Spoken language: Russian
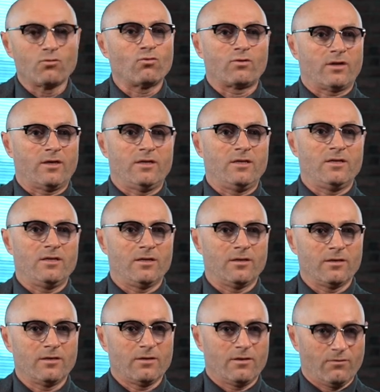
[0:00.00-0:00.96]

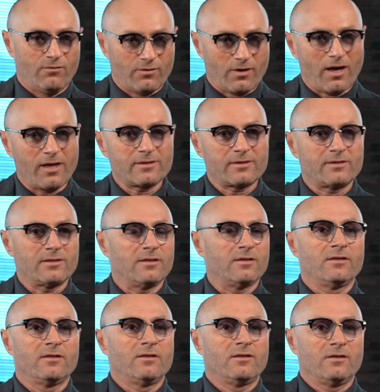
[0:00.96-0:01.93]
Украине,
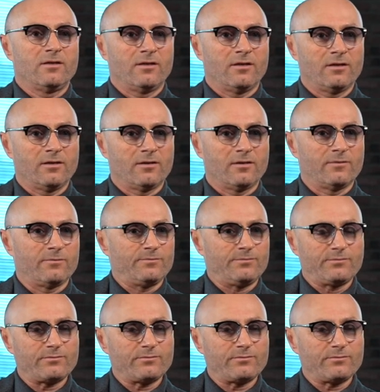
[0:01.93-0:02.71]
Франции, э,